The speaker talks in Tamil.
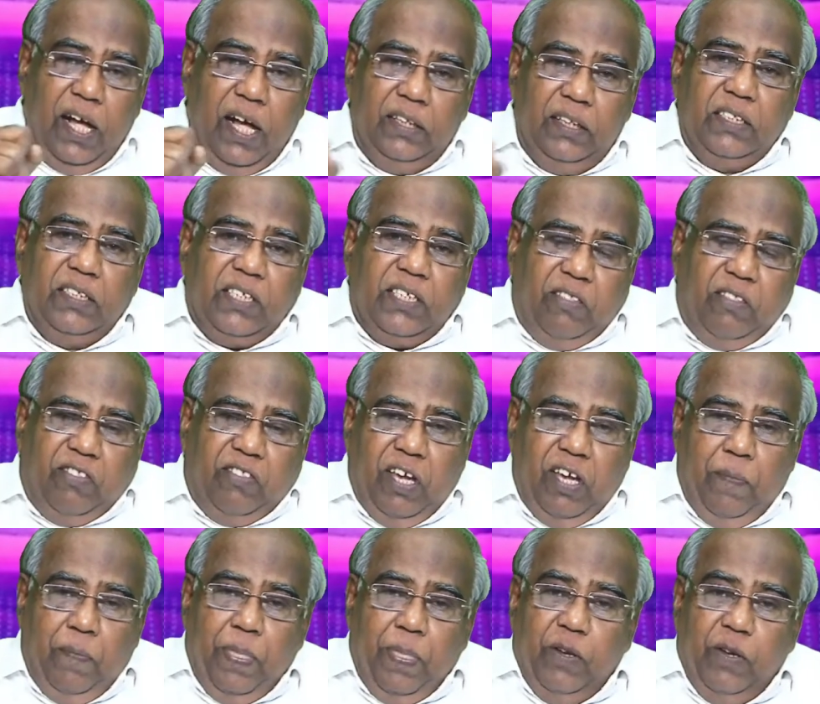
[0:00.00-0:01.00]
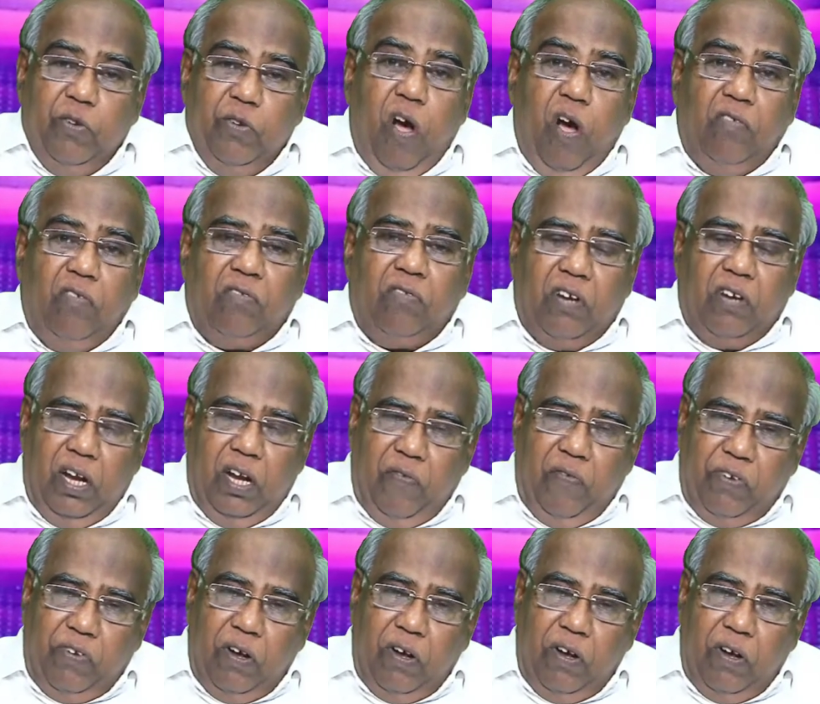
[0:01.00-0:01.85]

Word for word: அந்த சத்தியம் டாக்டரின் ஆஃப்